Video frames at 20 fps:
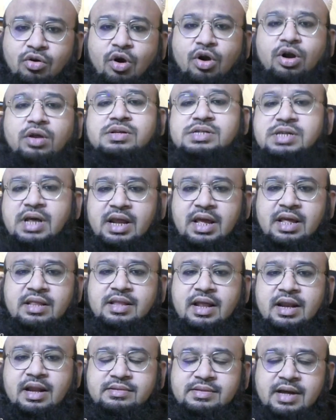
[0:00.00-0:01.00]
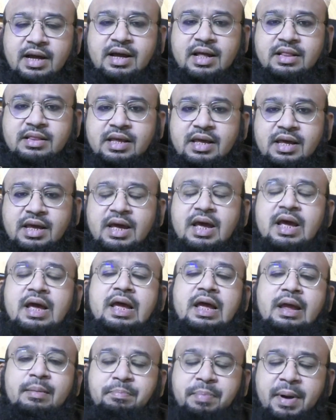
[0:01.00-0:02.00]
వాడుకోవడం జరిగిందన్న
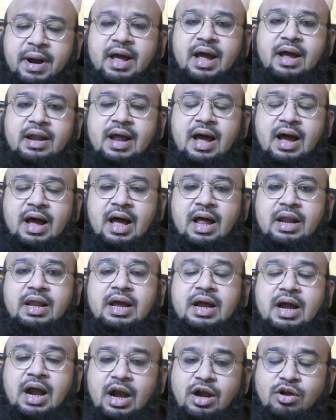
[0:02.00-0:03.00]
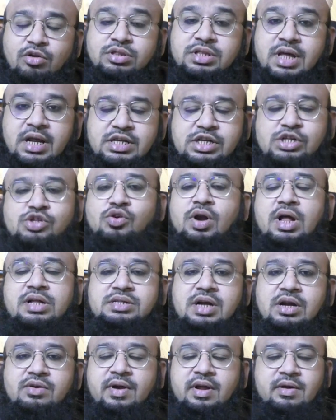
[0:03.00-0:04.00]
సంగతి ఇప్పటికైనా కానీ కళ్ళు
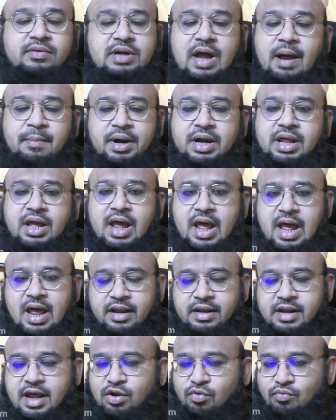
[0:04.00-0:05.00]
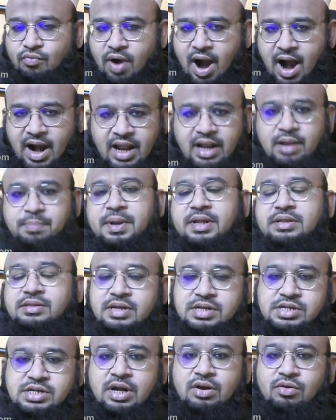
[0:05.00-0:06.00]
తెరిచి చూడాల్సినటువంటి కాబట్టి నేను
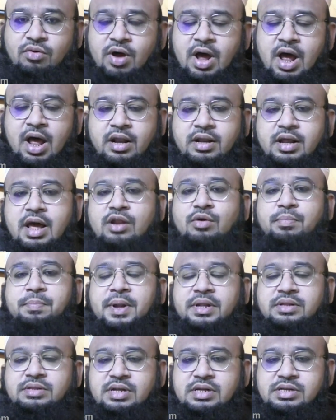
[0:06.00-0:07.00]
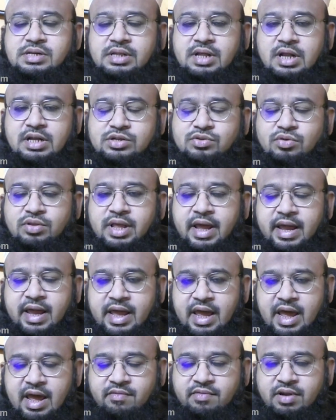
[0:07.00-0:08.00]
వాళ్ళని ప్రశ్నించాను నేను
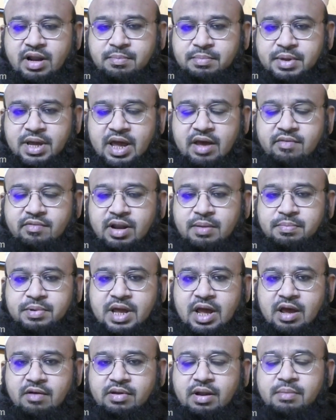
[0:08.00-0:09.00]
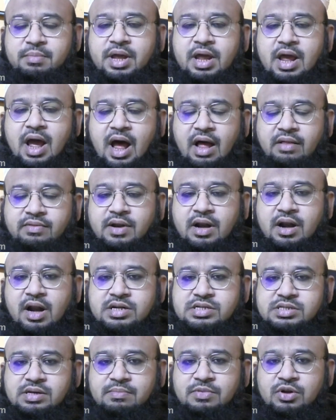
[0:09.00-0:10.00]
ప్రశ్నించదలుచుకుంది కేవలం కేవలం కేవలం ఈ
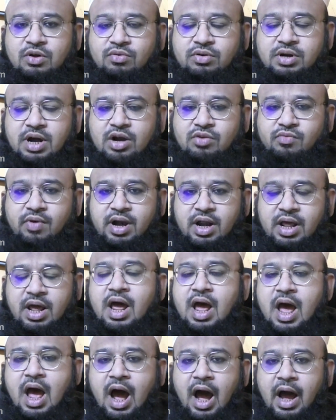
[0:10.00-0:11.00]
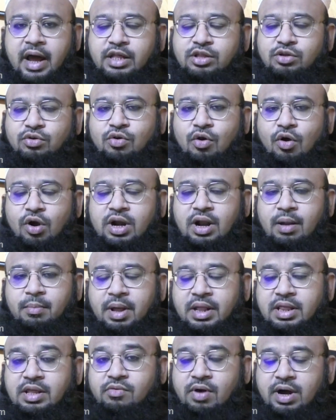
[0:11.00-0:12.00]
ఆంధ్ర రాష్ట్రంలో ఉన్నటువంటి ఐదు
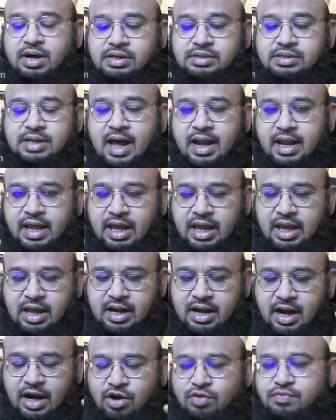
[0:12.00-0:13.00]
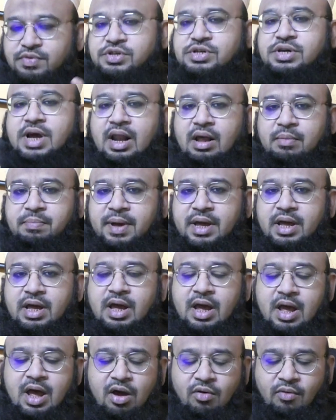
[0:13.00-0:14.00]
కోట్ల మంది ఒకసారి ఈ రెండు
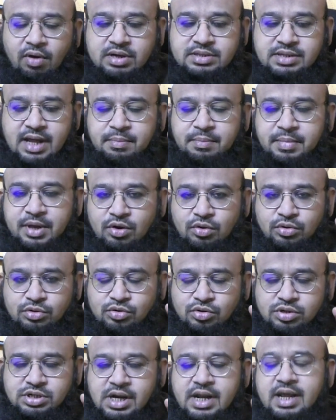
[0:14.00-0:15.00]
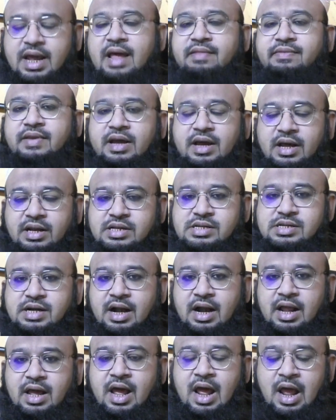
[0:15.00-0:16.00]
విషయాలపై ఒకసారి మీరు దృష్టిని
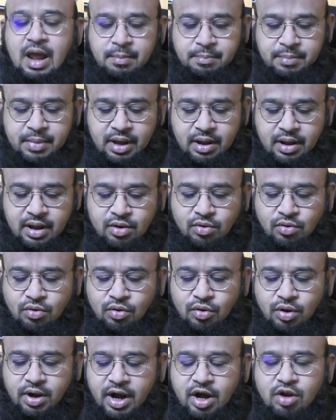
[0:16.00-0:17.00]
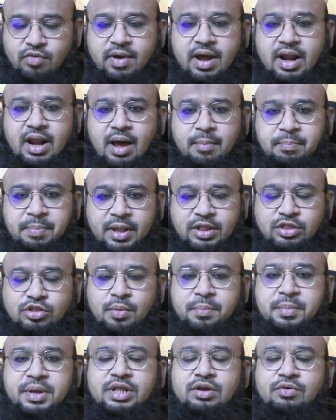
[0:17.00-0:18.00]
కేంద్రీకరించండి మీకు రెండు వేల
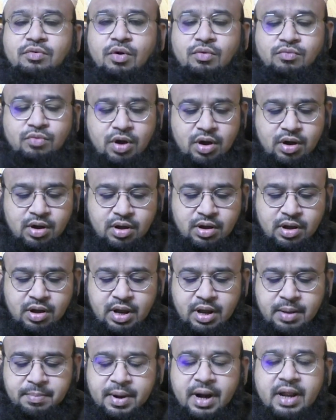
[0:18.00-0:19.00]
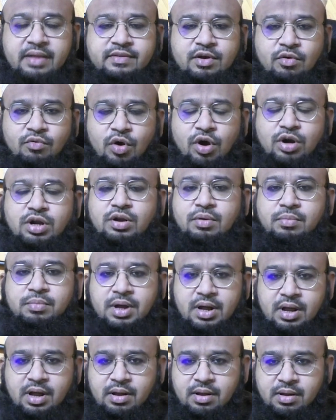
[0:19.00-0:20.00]
పంతొమ్మిది ఎప్పుడైతే
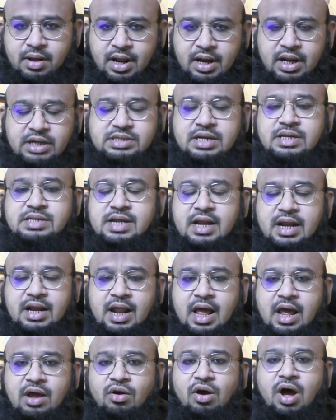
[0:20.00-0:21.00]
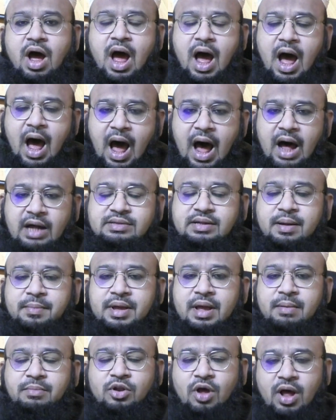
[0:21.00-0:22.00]
ఓట్లు ఎలక్షన్లు జరిగినాయో
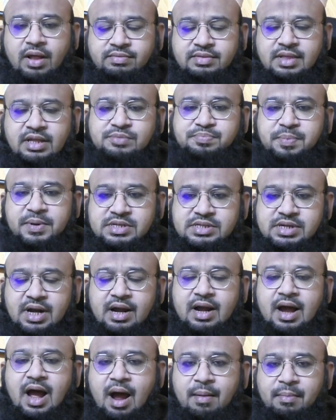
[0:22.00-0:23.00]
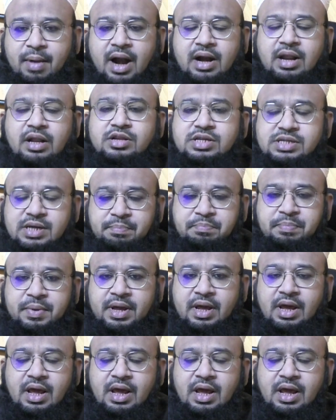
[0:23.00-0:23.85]
ఆ సమయంలో అంత స్పష్టంగా ఆ మాటలు